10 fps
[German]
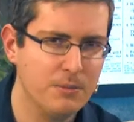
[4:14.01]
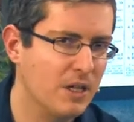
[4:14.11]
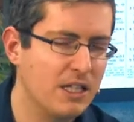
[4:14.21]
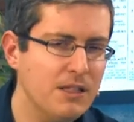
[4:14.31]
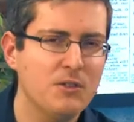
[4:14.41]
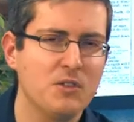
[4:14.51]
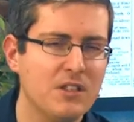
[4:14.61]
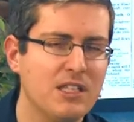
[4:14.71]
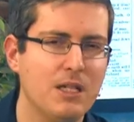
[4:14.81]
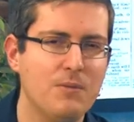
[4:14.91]
Er kann sie uns
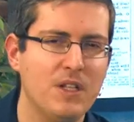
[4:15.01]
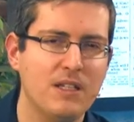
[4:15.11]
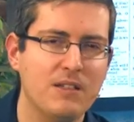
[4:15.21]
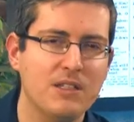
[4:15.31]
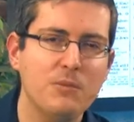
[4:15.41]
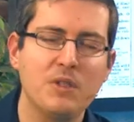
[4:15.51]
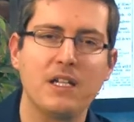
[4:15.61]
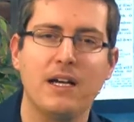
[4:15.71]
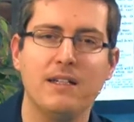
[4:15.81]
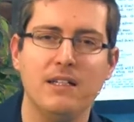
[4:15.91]
nicht geben, denn es gibt
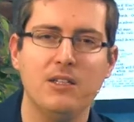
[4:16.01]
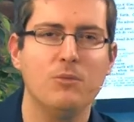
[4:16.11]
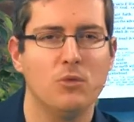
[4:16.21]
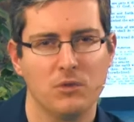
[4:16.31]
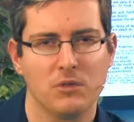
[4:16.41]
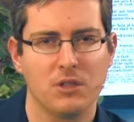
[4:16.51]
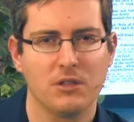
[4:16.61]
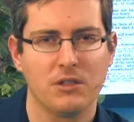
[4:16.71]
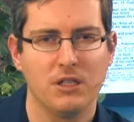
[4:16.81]
kein Leben ohne Gott.